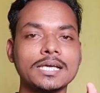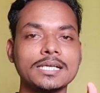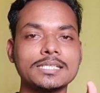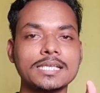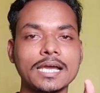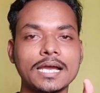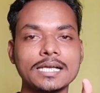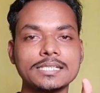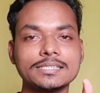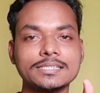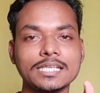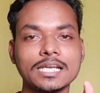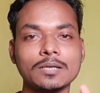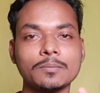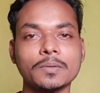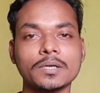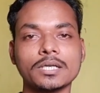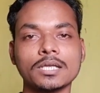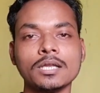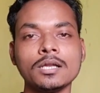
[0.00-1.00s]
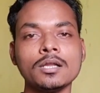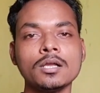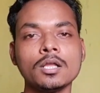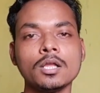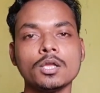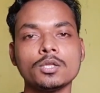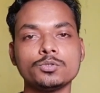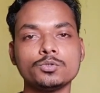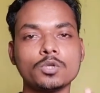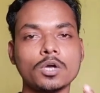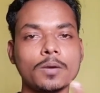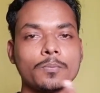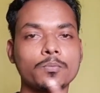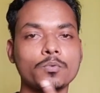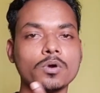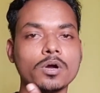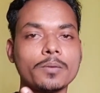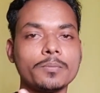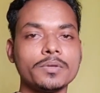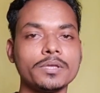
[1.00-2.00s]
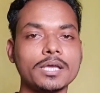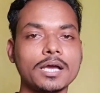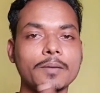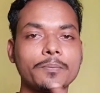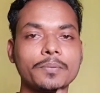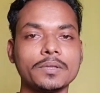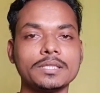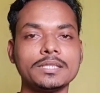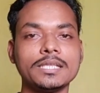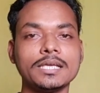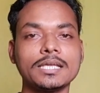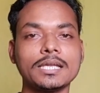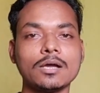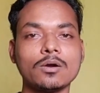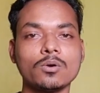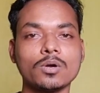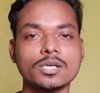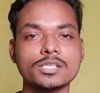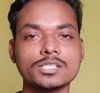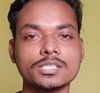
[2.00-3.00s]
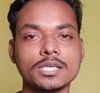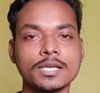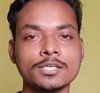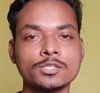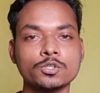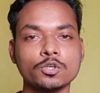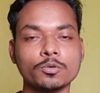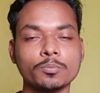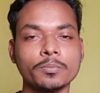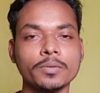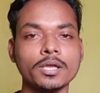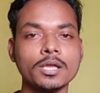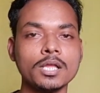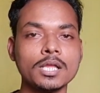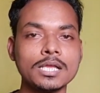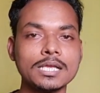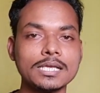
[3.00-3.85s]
दिया जाएगा चैट बटन जो आपको अभी यहाँ पे दिख रहा होगा स्क्रीनशॉट में